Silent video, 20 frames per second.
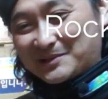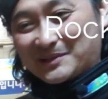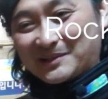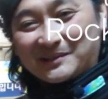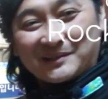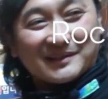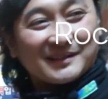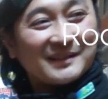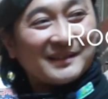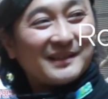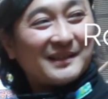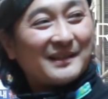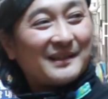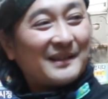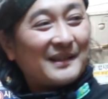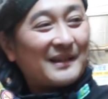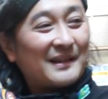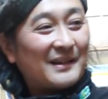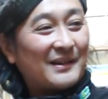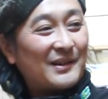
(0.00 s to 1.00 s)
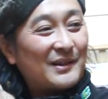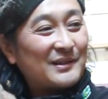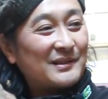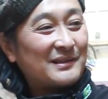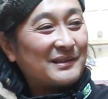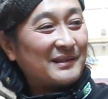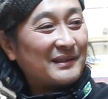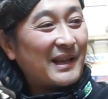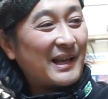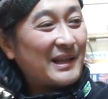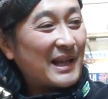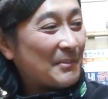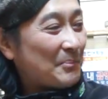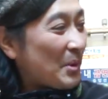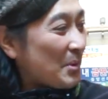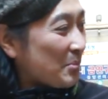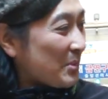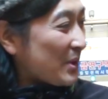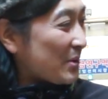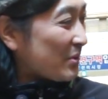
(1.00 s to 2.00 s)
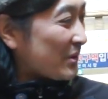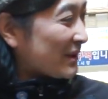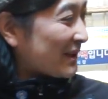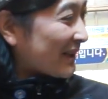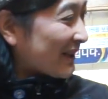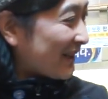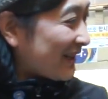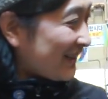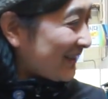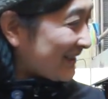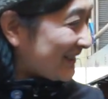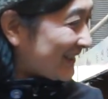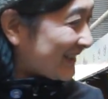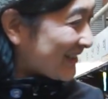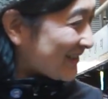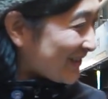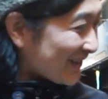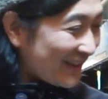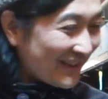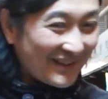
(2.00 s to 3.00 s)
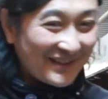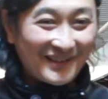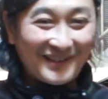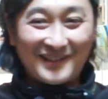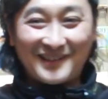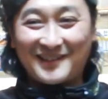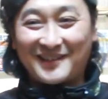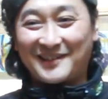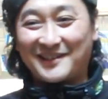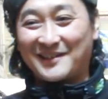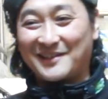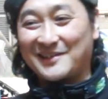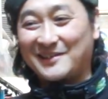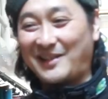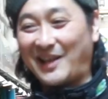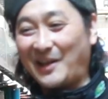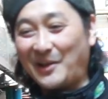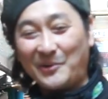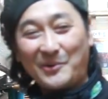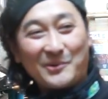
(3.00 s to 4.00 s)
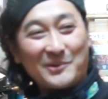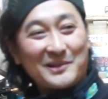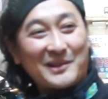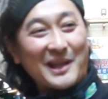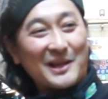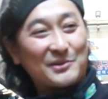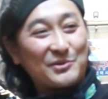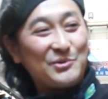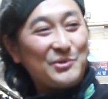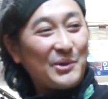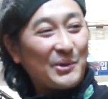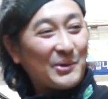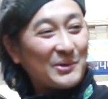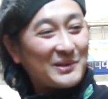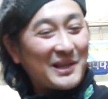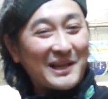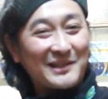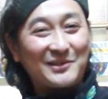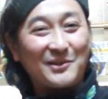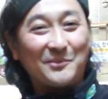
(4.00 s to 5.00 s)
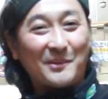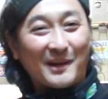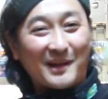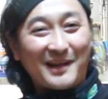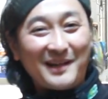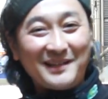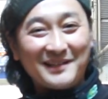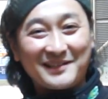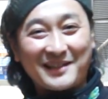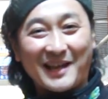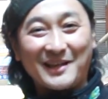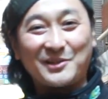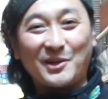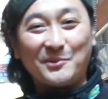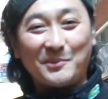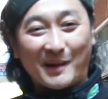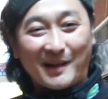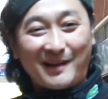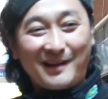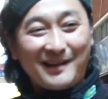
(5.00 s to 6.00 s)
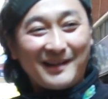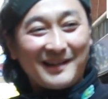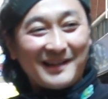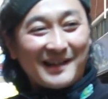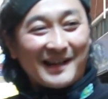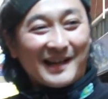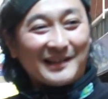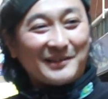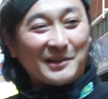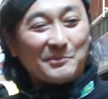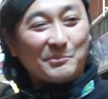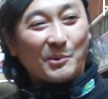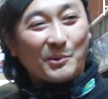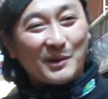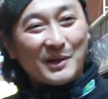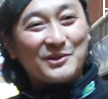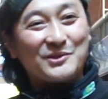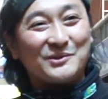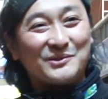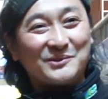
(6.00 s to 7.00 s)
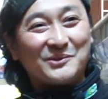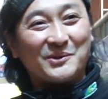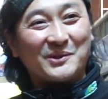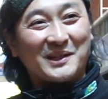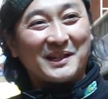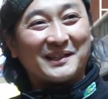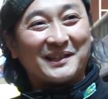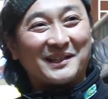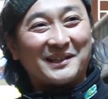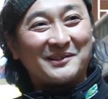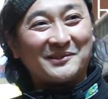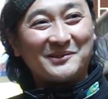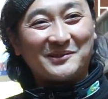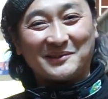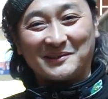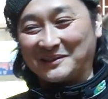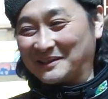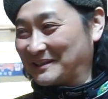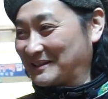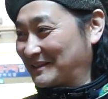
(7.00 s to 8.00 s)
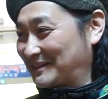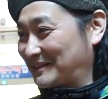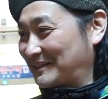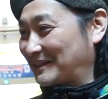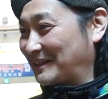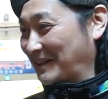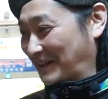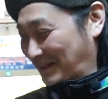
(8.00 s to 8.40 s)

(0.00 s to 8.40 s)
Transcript: 이제 어, 내 남편 미우니까 그죠? 어, 새로 이렇게 숨겨놓은 새 서방 새 서방 한탄 몰래주는 고기라 그래갖고 예,